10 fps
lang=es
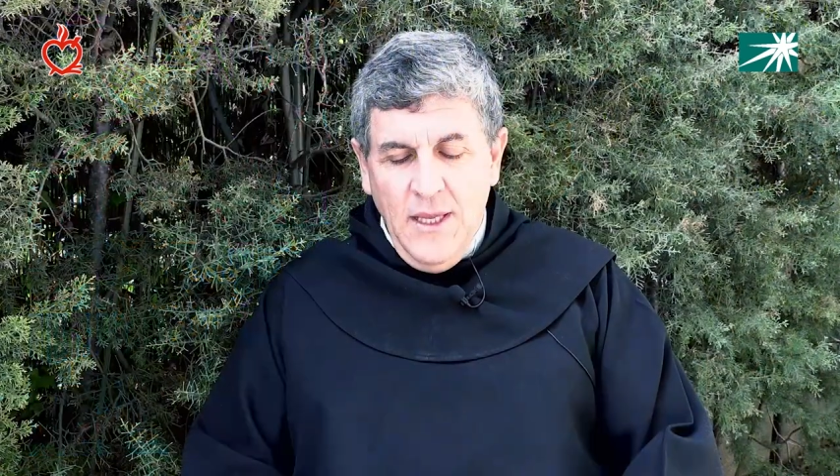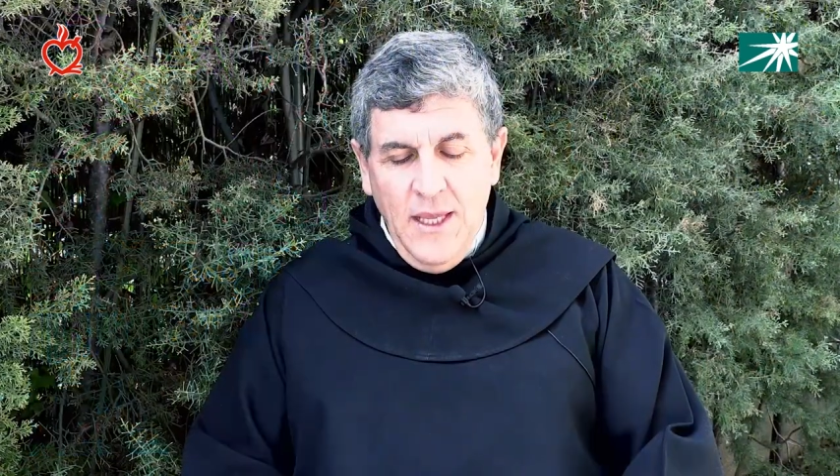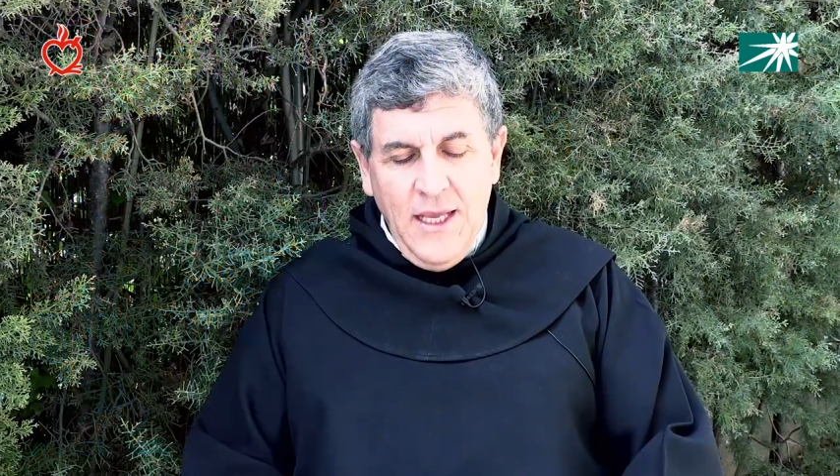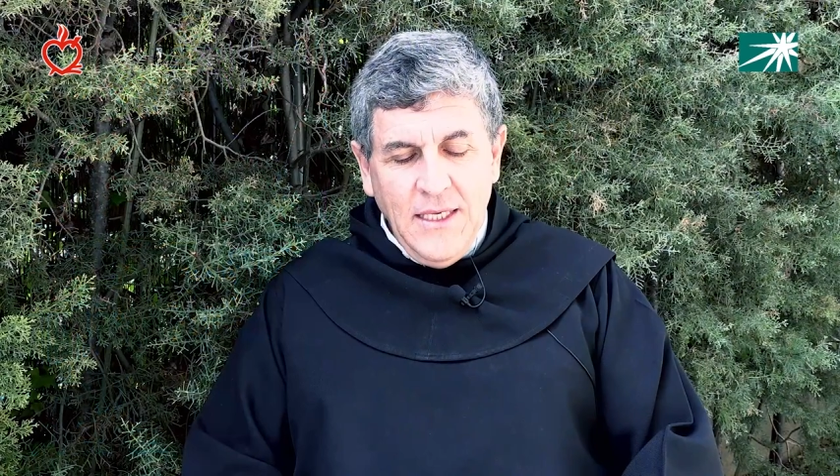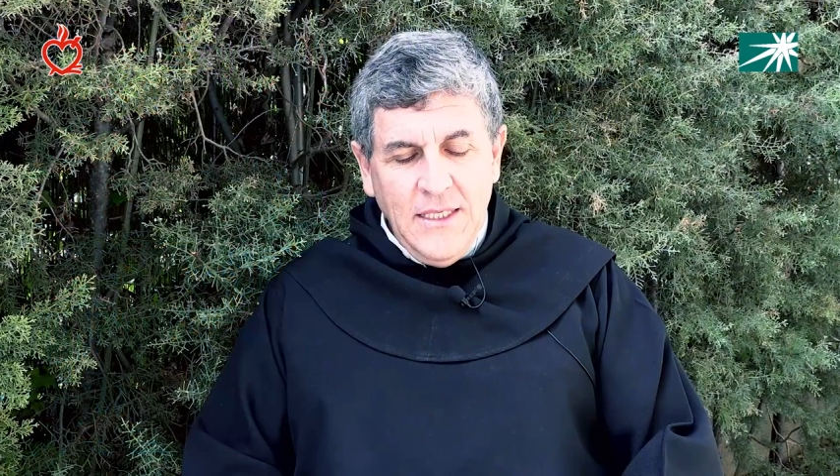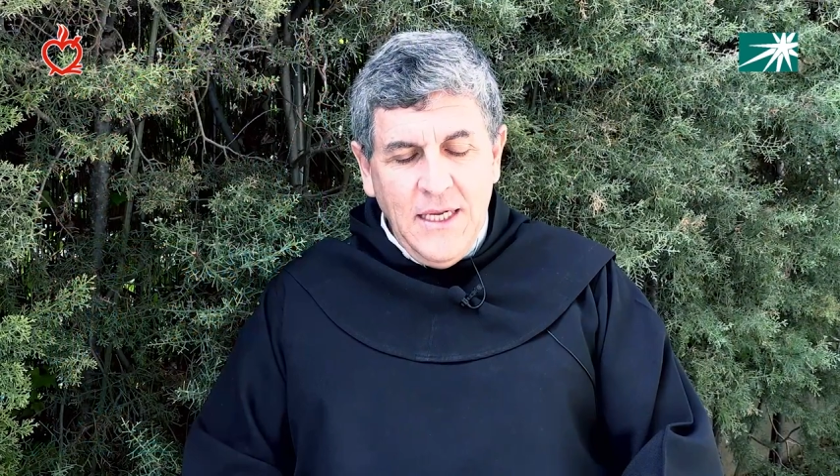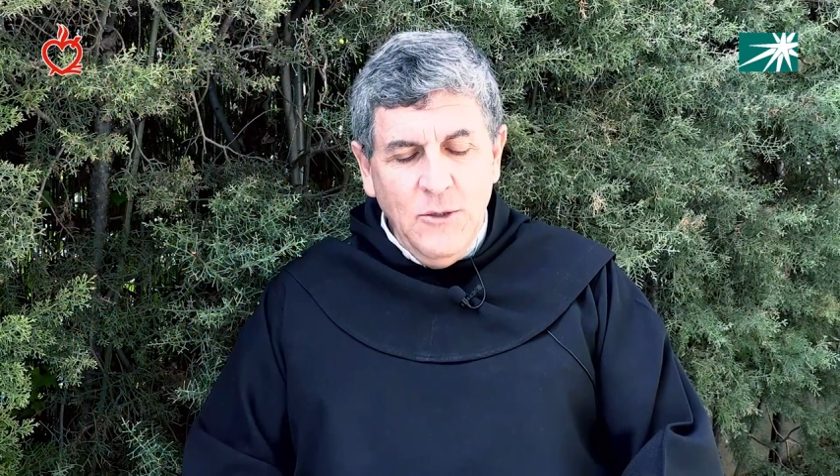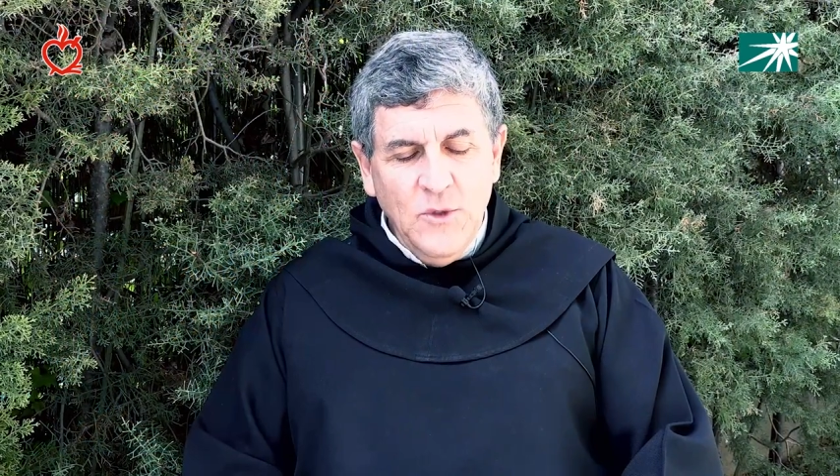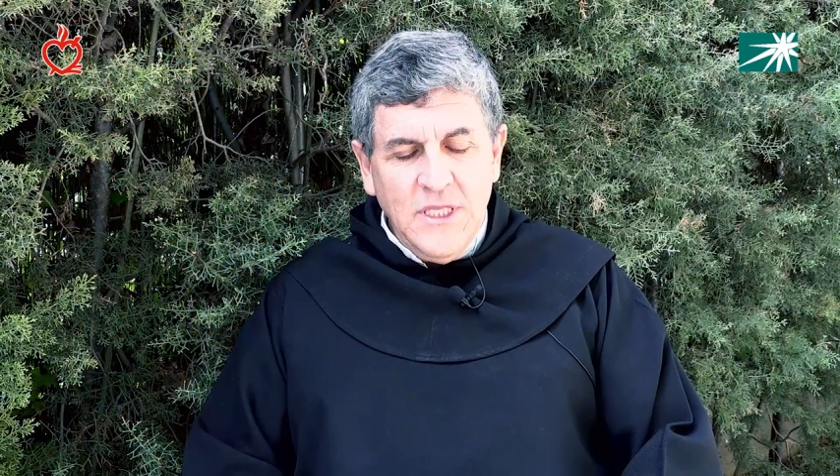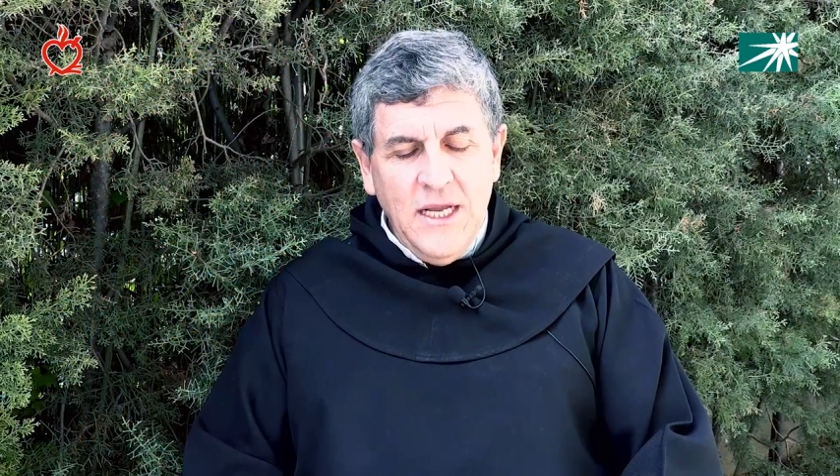y que será
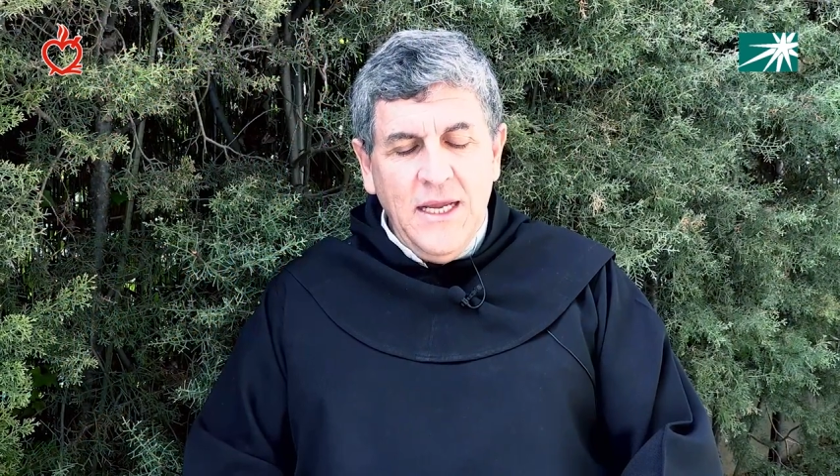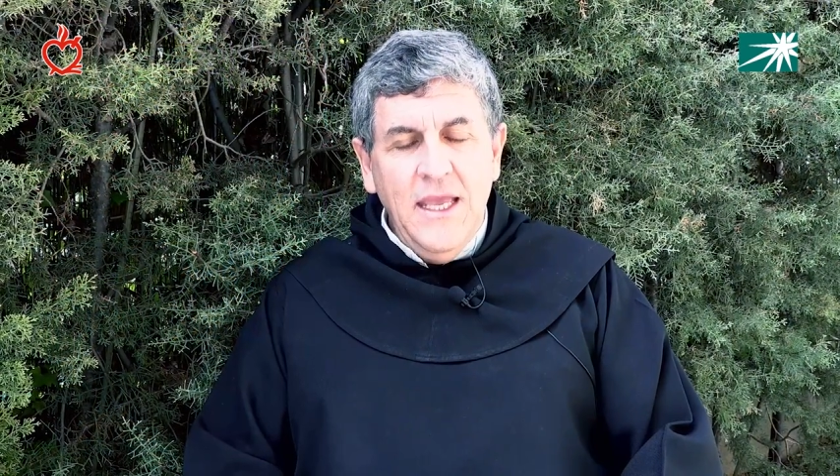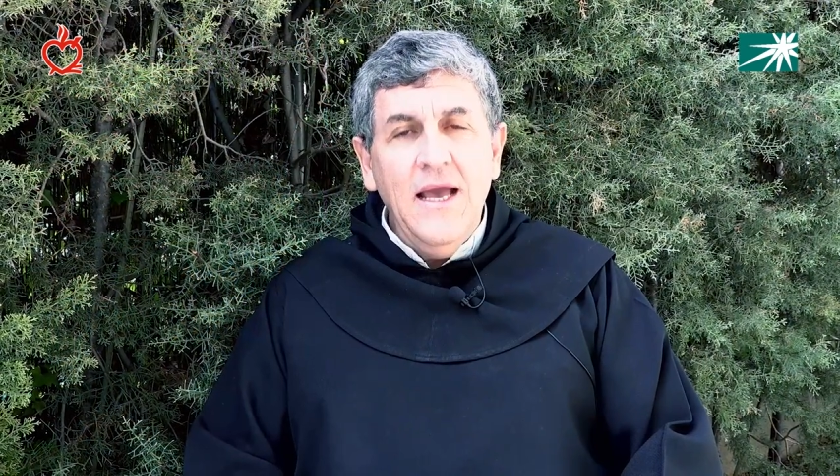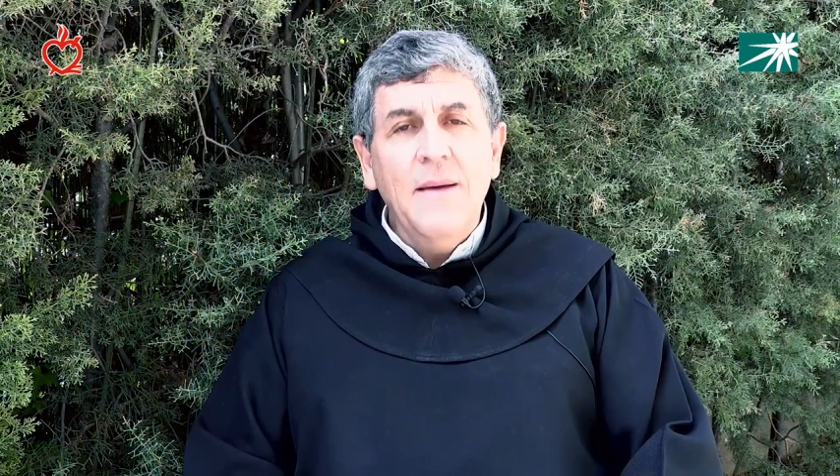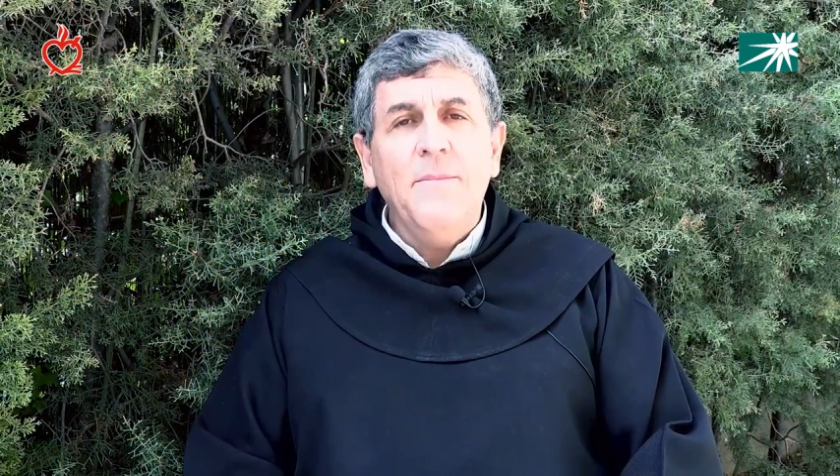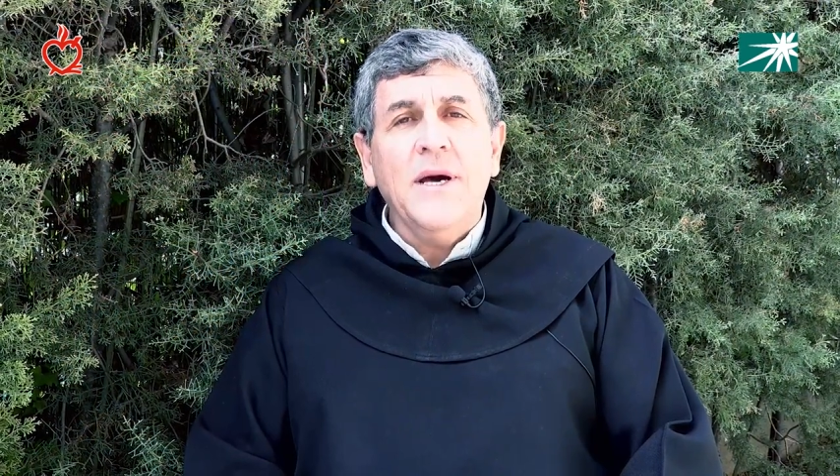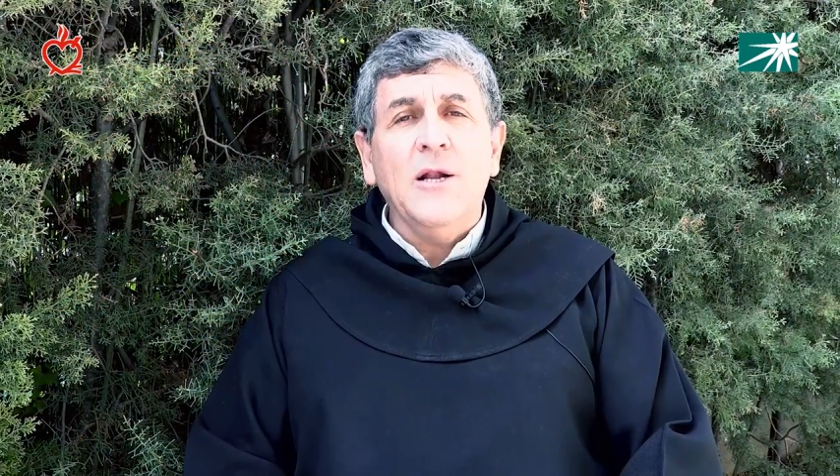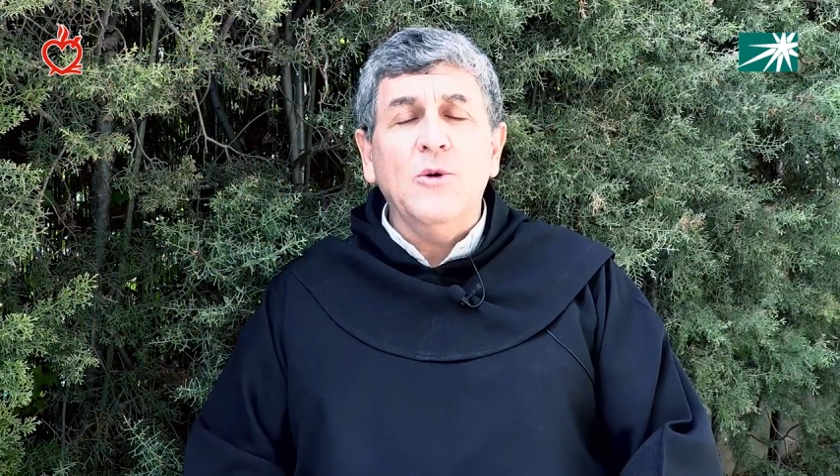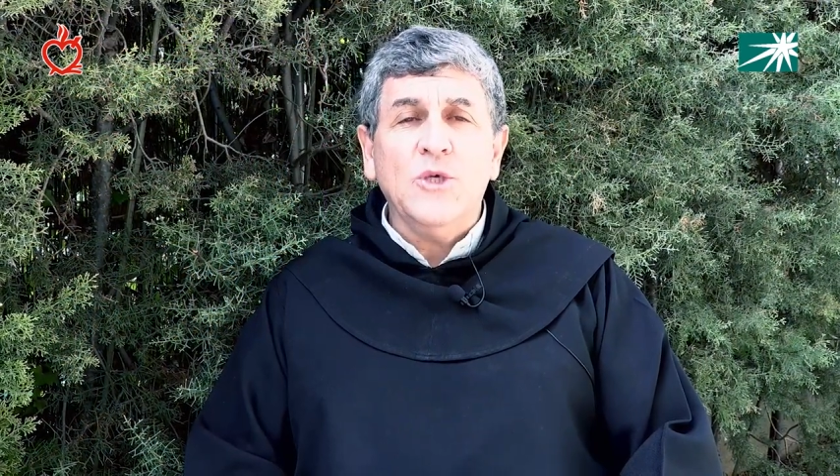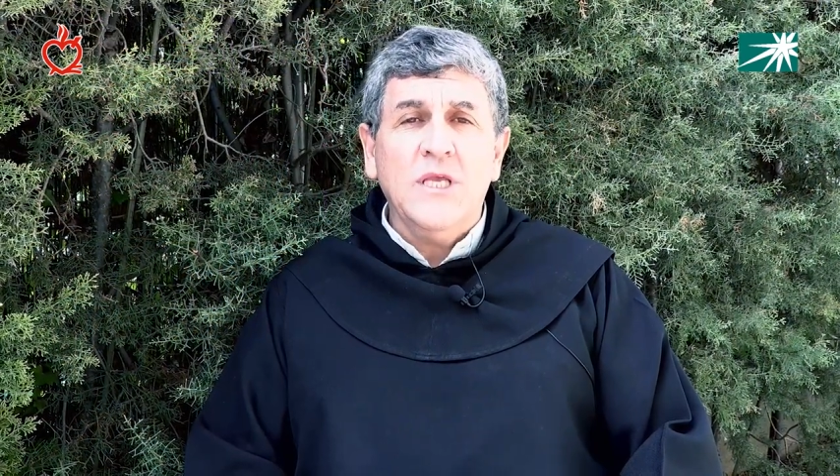nuestra guía
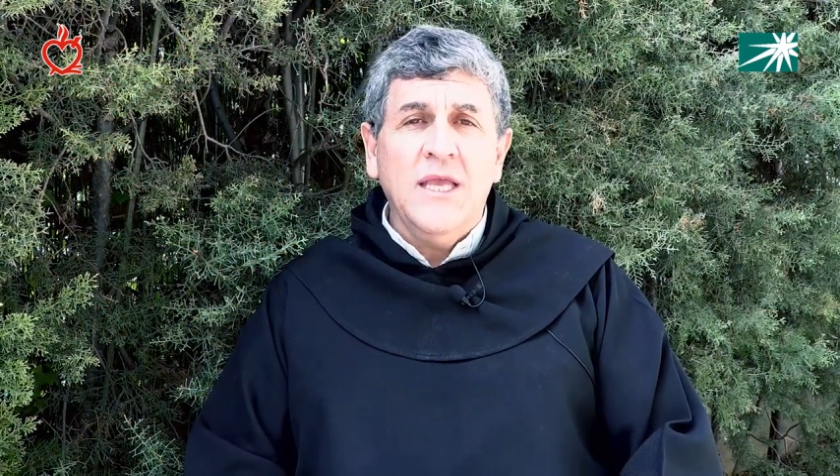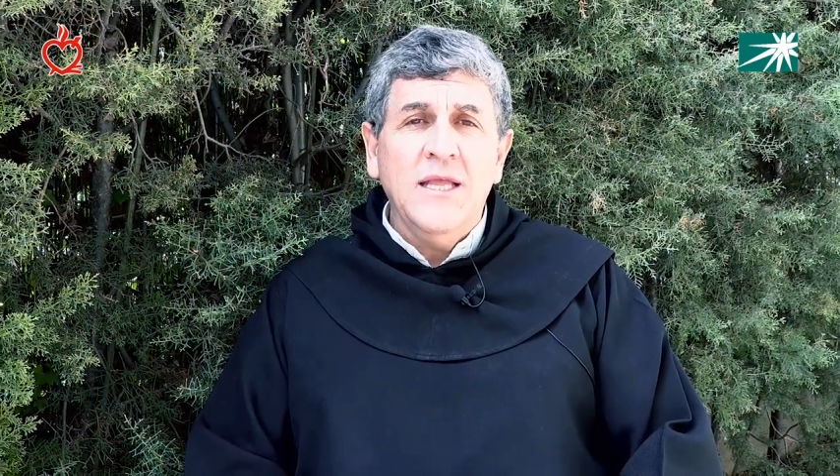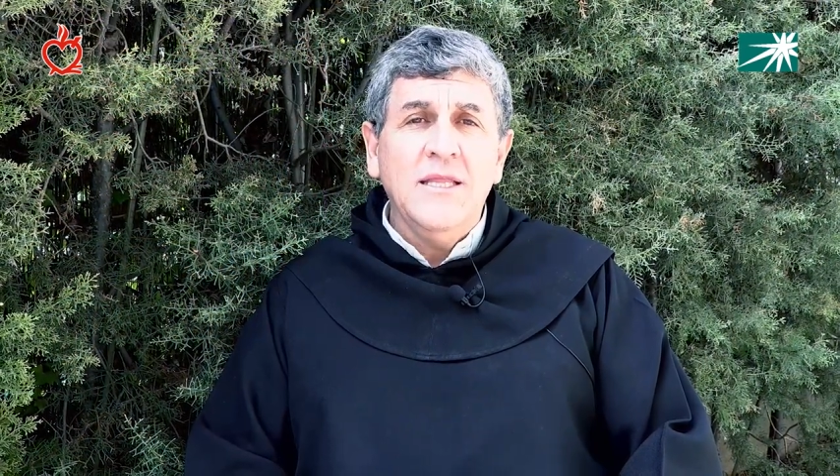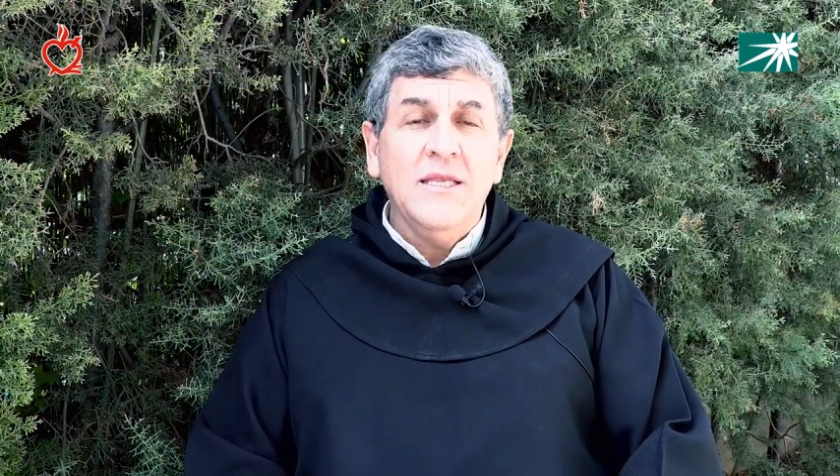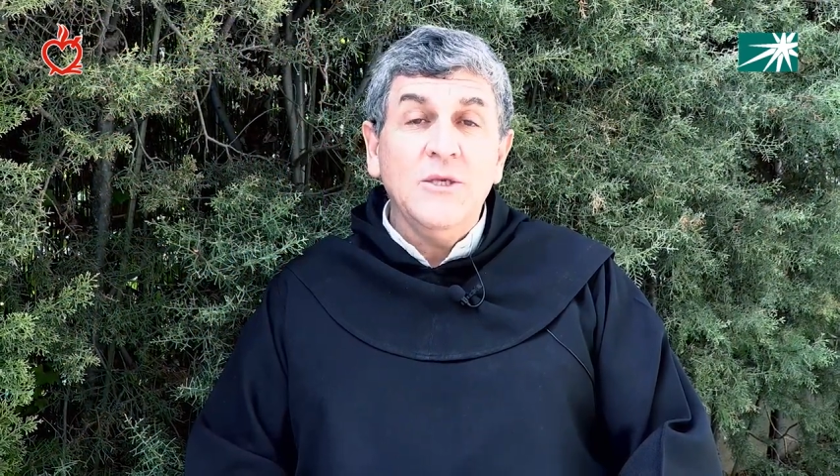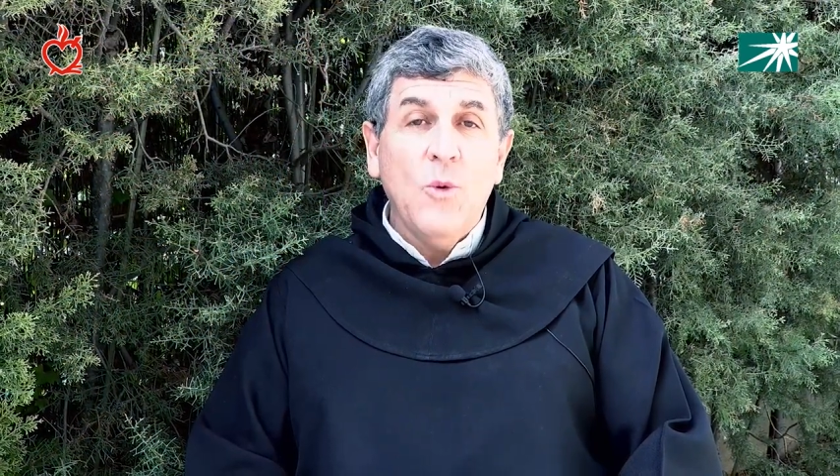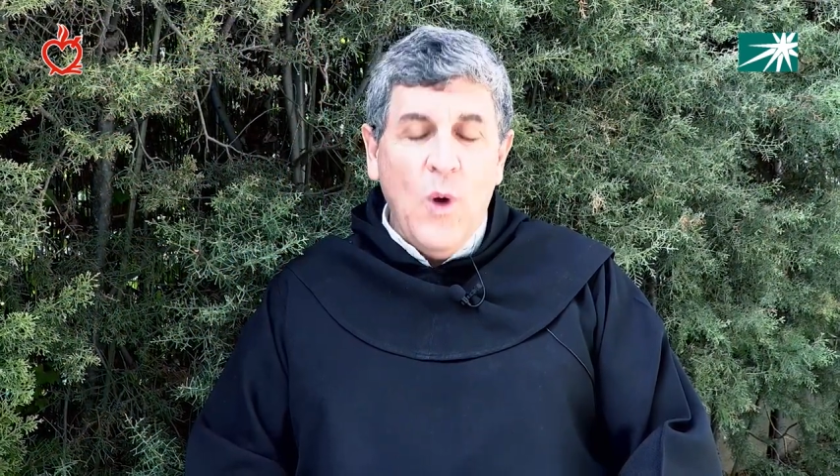para los siguientes